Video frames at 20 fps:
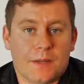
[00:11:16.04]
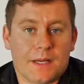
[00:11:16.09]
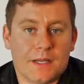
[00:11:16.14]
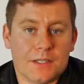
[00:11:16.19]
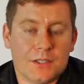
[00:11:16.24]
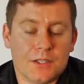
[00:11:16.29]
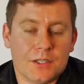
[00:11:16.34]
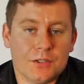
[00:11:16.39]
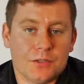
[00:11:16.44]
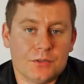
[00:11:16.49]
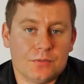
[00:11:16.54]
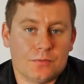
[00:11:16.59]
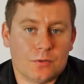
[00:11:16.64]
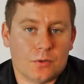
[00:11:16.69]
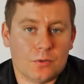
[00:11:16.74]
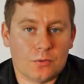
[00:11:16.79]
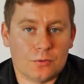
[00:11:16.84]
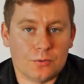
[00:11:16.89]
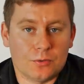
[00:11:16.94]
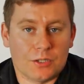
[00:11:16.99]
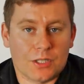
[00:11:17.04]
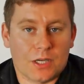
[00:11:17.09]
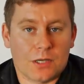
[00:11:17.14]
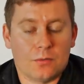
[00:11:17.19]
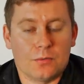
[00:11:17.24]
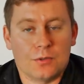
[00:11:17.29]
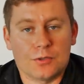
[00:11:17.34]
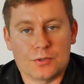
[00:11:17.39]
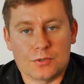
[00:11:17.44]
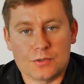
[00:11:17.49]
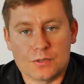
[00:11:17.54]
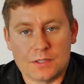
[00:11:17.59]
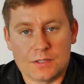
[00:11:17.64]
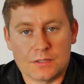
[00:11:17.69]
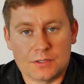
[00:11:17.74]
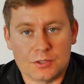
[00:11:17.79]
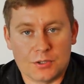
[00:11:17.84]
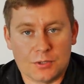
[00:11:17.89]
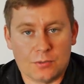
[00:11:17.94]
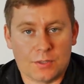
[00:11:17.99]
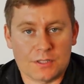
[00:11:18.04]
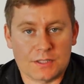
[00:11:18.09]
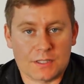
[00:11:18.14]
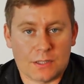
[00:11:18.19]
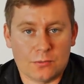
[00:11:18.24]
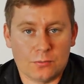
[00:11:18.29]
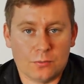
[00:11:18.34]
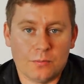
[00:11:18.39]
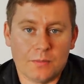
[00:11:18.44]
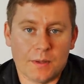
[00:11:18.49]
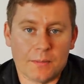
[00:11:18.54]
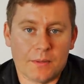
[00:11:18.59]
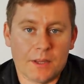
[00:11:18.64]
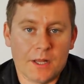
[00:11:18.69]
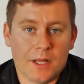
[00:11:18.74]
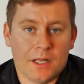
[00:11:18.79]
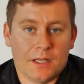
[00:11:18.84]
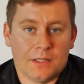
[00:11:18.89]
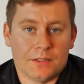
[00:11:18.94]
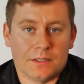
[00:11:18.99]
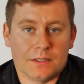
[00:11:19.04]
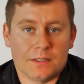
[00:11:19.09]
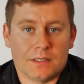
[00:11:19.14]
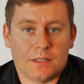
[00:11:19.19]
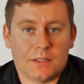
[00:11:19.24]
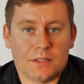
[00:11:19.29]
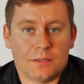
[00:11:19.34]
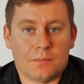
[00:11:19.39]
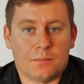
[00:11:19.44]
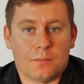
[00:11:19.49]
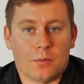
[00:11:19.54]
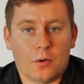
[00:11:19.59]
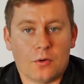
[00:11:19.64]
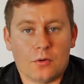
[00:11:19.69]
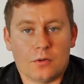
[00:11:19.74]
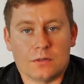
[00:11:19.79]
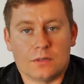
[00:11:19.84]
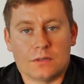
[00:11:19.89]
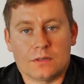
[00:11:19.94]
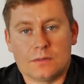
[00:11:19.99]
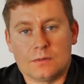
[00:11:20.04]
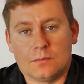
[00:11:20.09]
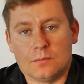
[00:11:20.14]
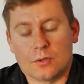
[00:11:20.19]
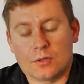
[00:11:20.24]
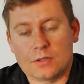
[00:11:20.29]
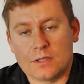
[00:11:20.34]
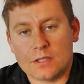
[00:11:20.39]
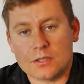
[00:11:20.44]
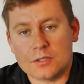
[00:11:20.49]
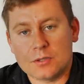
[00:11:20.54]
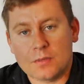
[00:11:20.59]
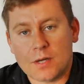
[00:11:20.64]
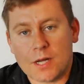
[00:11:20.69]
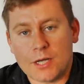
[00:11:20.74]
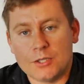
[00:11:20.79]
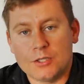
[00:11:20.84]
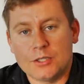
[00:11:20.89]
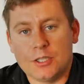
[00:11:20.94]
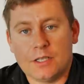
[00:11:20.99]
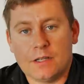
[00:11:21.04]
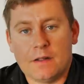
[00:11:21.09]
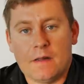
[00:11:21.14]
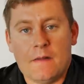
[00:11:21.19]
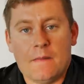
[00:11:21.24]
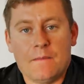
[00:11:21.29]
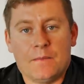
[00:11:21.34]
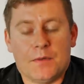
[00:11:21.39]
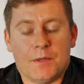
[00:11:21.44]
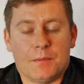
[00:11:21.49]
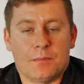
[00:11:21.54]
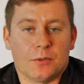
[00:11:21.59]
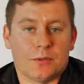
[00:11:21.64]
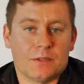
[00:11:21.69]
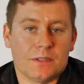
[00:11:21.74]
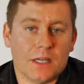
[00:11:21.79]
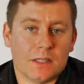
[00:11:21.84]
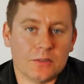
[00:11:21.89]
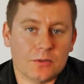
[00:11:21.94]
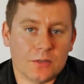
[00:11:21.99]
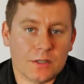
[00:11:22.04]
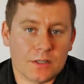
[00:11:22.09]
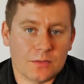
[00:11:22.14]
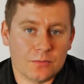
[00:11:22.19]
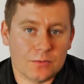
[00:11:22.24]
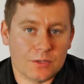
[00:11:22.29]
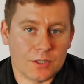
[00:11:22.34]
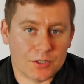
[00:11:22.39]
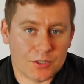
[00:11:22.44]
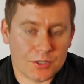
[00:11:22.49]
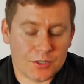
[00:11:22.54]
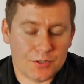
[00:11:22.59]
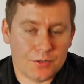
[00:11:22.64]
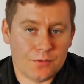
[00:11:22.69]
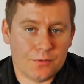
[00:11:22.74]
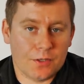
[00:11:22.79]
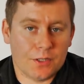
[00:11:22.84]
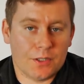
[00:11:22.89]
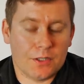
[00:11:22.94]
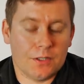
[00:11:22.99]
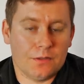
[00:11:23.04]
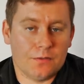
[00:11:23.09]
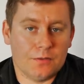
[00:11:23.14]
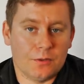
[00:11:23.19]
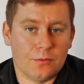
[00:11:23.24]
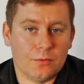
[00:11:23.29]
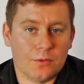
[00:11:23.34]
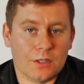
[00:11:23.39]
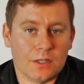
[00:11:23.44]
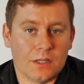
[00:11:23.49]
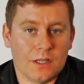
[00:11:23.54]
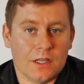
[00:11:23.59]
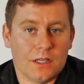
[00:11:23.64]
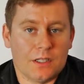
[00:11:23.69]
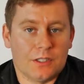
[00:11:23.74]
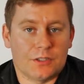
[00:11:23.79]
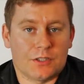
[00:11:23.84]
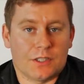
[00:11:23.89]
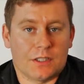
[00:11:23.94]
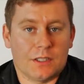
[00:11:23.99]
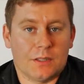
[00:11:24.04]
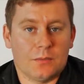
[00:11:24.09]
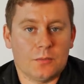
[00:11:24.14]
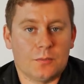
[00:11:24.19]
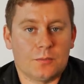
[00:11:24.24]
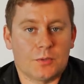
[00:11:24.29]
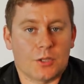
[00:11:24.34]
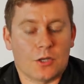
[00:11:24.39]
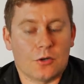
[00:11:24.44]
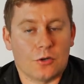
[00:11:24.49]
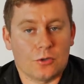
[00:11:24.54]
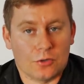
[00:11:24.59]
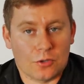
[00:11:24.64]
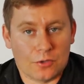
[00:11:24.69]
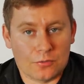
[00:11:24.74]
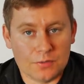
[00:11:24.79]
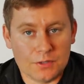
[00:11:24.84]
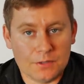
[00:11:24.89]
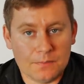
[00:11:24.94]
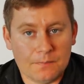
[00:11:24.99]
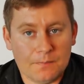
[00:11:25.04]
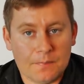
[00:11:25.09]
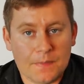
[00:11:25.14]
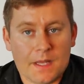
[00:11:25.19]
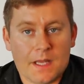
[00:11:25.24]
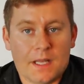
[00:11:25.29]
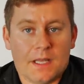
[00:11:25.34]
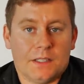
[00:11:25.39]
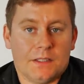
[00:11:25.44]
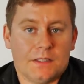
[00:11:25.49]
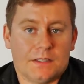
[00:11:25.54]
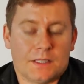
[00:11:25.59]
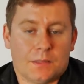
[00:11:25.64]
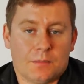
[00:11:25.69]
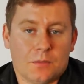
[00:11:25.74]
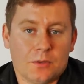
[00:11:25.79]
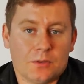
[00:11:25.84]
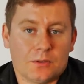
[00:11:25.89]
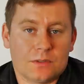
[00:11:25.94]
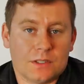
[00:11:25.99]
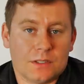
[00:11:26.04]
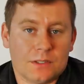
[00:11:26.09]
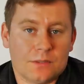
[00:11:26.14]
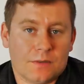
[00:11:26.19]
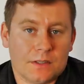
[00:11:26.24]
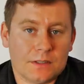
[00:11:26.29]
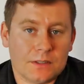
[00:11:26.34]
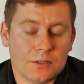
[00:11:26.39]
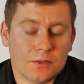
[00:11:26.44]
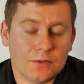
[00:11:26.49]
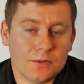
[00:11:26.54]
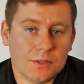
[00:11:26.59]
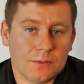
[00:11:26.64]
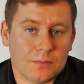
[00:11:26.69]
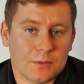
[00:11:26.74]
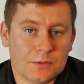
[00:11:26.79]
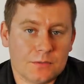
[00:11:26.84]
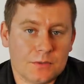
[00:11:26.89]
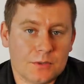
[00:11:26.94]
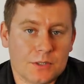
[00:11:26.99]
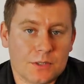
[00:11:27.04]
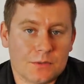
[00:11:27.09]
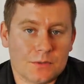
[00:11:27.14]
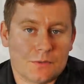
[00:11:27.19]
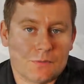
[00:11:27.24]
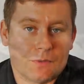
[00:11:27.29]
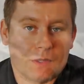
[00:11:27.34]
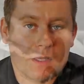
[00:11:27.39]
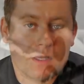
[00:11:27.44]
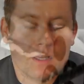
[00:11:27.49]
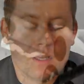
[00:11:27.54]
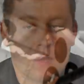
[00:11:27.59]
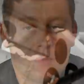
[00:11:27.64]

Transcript: pęknięć w okuciach łączących skrzydła z kadłubem. Niestety po morderczym rajdzie nie poddano RWD-6 Żwirki i Wigury żadnemu przeglądowi i samolot ten dwa tygodnie po zwycięstwie